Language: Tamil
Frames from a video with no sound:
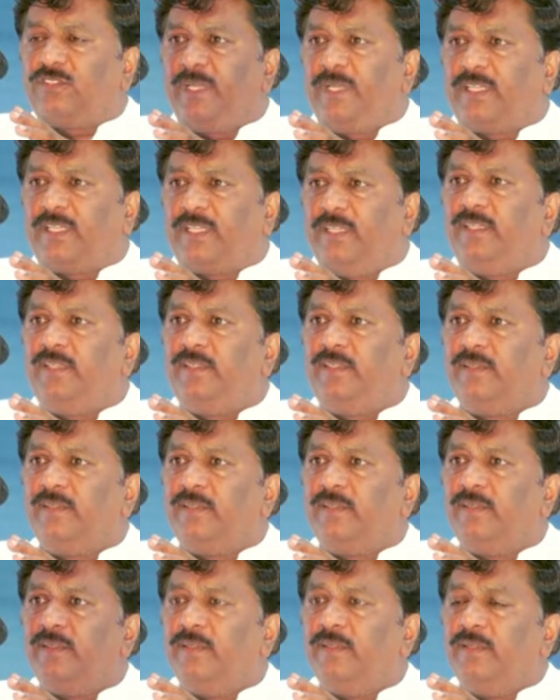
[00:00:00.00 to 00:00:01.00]
சபைக்கு
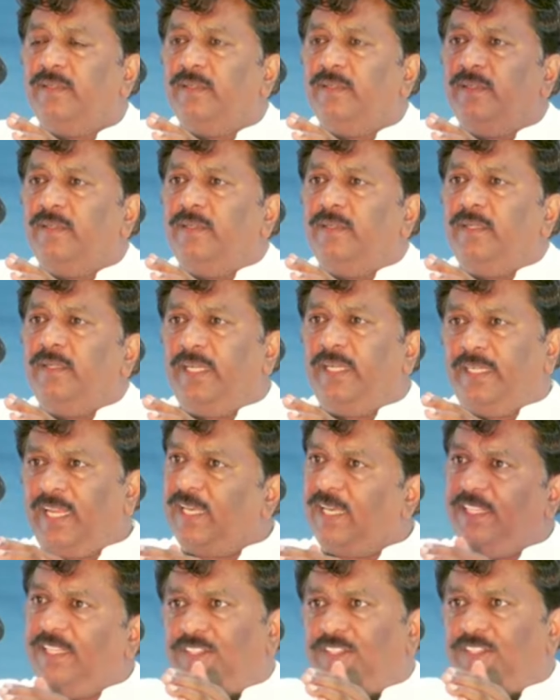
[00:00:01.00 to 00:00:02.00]
என்னை
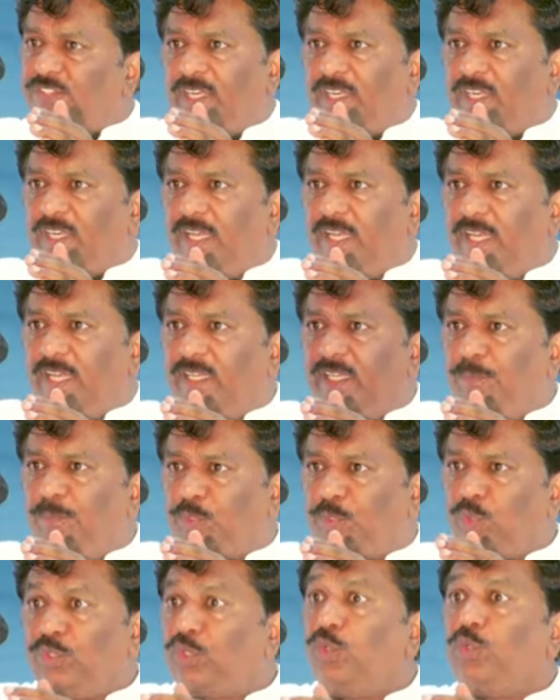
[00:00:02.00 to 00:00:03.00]
அழைத்து செல்கிறாங்க
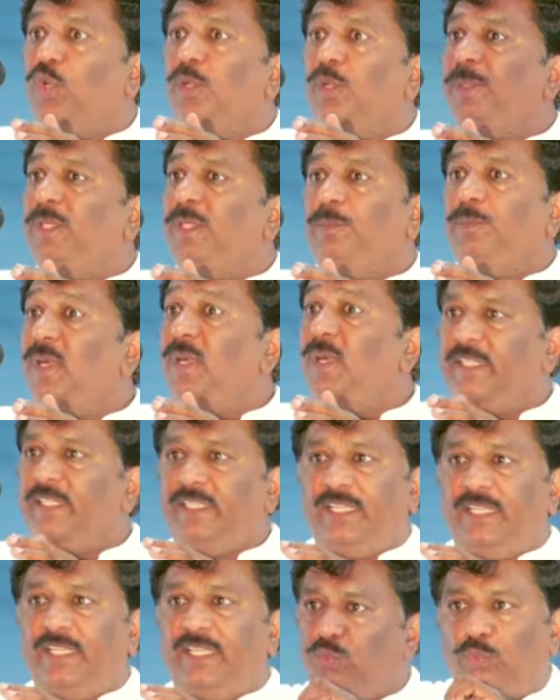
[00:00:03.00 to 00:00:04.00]
இப்போ தொண்டர்குல பெருமாள்
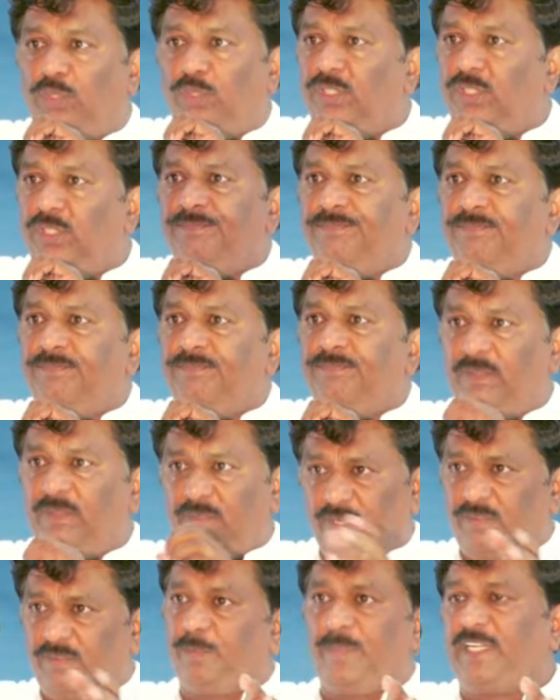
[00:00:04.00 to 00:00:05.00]
ஐயானும் உண்டு
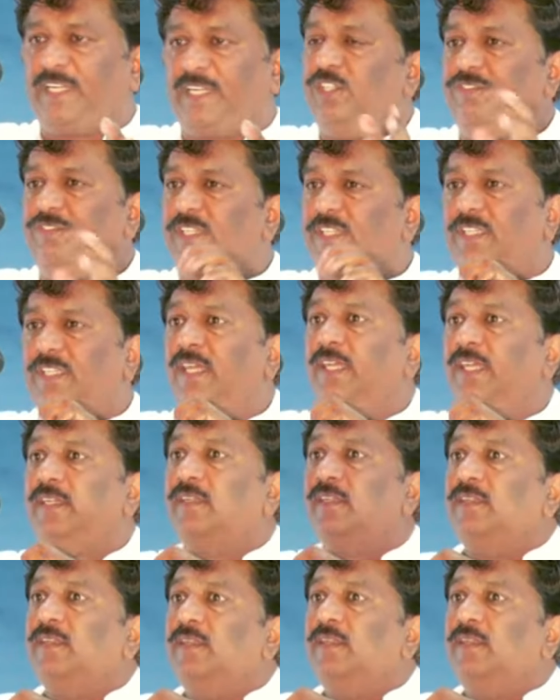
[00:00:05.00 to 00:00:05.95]
இவர் அவர் மறைந்து விட்டார்